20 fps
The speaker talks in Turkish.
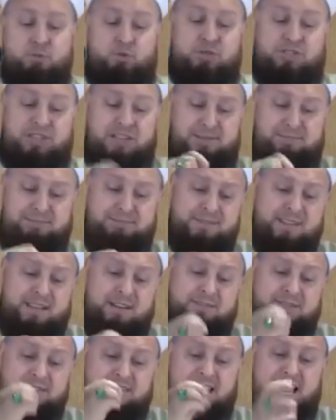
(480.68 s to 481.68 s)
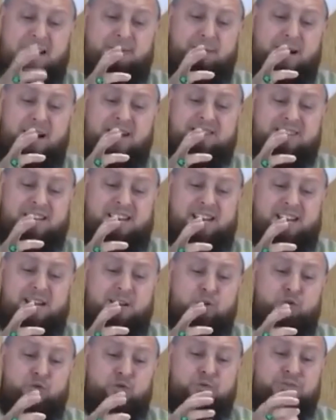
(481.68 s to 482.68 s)
Müslim Fiten bahsi
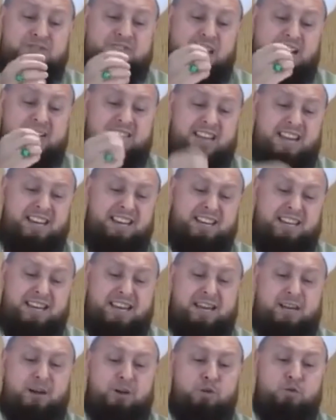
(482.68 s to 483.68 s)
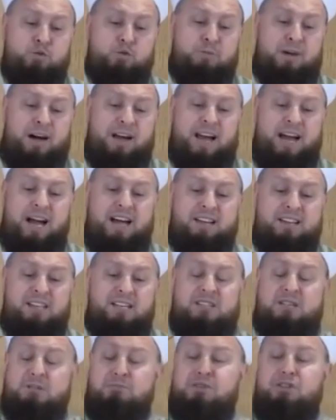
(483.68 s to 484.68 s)
82 numara
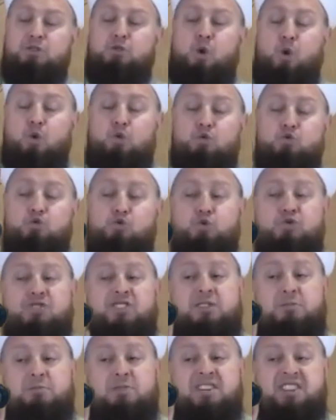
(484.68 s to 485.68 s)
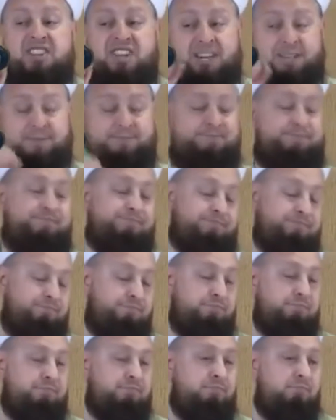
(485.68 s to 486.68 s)
2922.
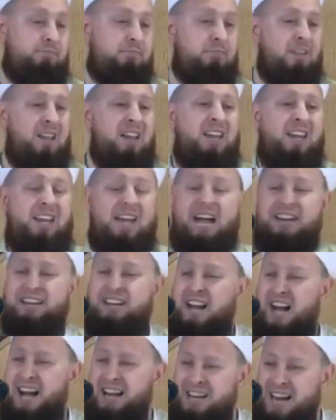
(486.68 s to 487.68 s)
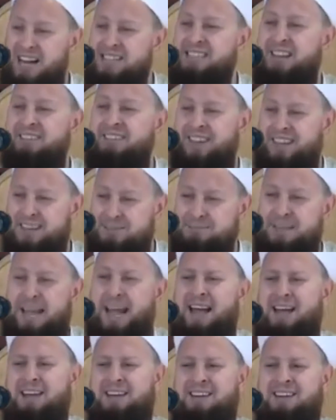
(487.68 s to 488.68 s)
Yani kaynak da vereyim
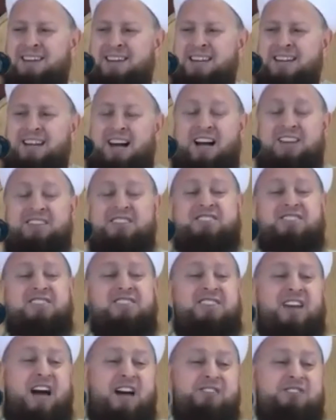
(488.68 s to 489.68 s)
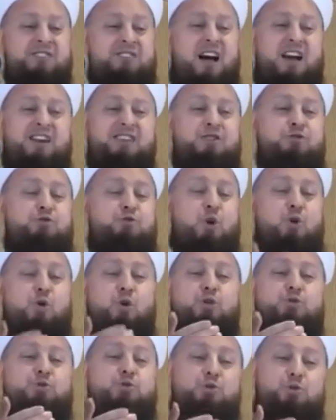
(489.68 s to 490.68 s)
de hadis inkarcılarının çok
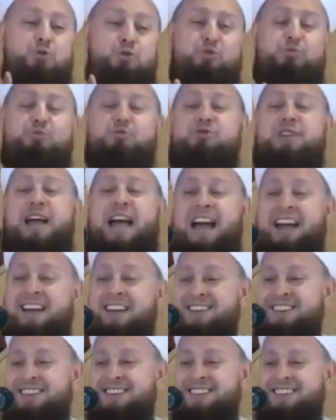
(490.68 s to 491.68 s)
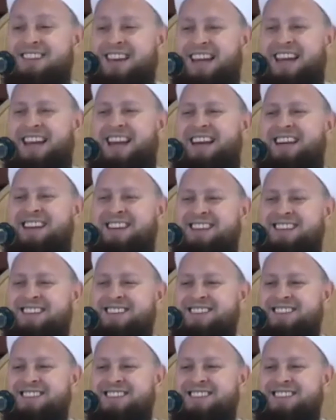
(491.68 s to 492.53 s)
olduğu günümüzde he